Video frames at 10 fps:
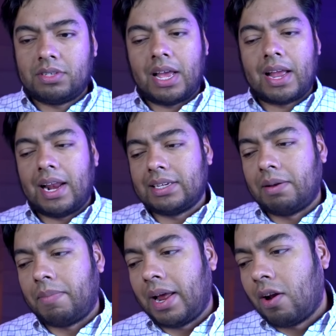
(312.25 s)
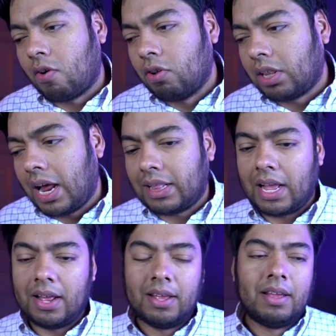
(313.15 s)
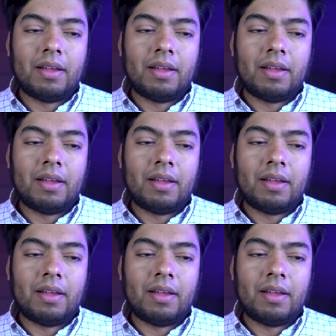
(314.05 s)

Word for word: sea que la Asamblea lo contrata